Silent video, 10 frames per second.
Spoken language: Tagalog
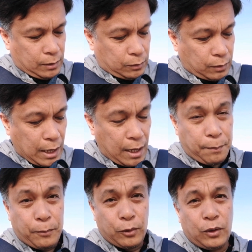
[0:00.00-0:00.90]
so
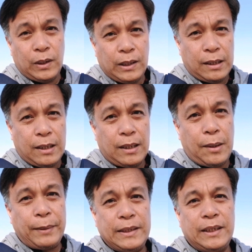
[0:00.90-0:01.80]
kahapon uh,
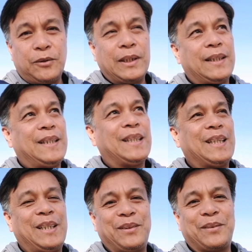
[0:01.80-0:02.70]
napansin ko
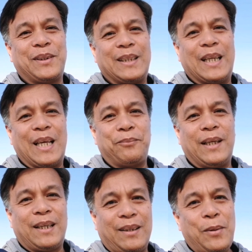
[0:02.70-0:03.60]
naninita na yung driver